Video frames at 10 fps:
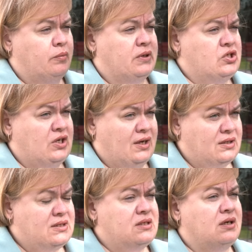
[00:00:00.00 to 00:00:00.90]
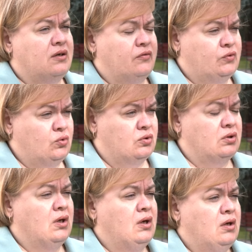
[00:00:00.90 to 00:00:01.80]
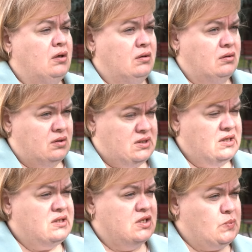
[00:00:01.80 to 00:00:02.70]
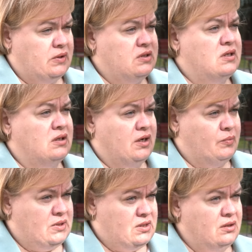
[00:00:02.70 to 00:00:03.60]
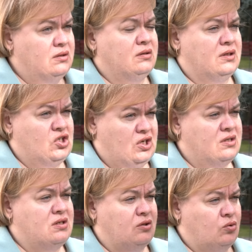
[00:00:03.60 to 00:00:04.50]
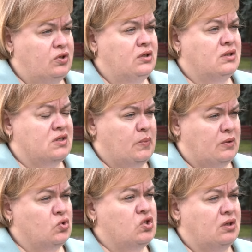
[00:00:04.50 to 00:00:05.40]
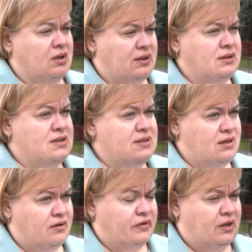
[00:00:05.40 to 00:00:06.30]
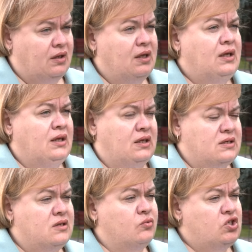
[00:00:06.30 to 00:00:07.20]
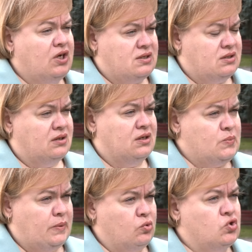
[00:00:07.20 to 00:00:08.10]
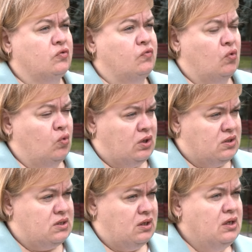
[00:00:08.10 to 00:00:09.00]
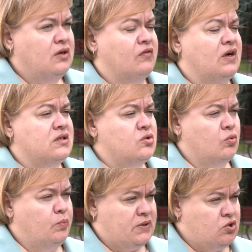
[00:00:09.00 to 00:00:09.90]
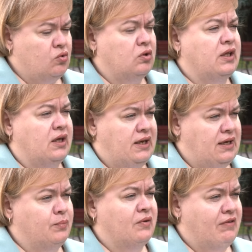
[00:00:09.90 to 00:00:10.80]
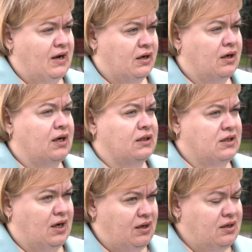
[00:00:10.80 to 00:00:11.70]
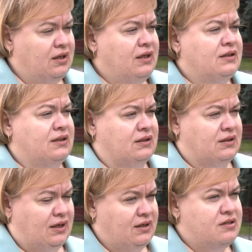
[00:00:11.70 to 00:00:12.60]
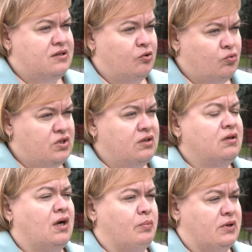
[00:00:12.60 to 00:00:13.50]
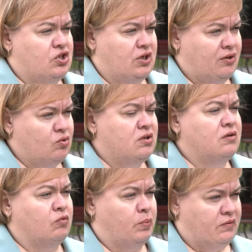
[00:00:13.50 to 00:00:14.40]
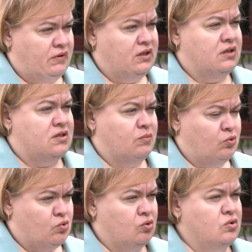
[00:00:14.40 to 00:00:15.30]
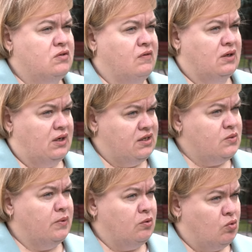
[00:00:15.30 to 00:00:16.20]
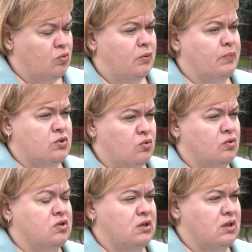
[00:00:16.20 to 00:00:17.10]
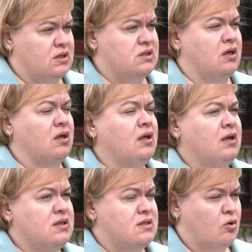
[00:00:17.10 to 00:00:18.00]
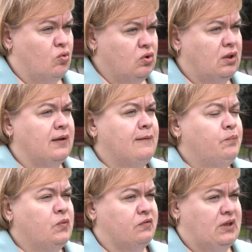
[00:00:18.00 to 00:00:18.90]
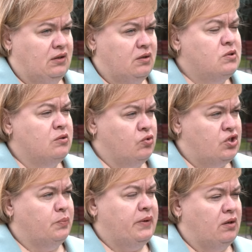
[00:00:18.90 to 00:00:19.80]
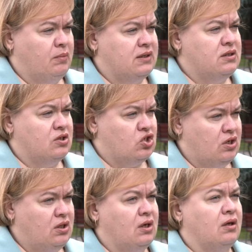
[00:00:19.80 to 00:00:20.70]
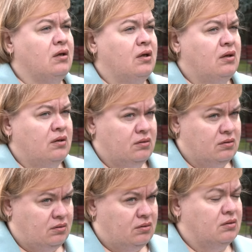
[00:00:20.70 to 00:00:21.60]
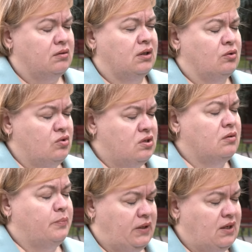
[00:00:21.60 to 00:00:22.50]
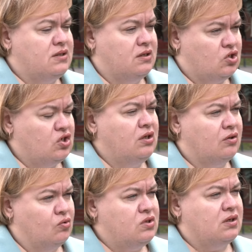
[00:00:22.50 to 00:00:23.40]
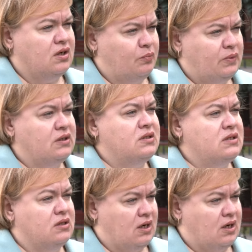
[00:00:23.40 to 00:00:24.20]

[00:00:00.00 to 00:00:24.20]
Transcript: обращается в тот э, сельский исполнительный комитет, на чьей территории расположена эта деревня. Если участок расположен в городе, в городском поселке, либо в агрогородках, тогда эти люди обращаются в управление землеустройства райисполкома, поскольку согласно закону в данном случае принимать решение э, относ... принятие решения относится к компетенции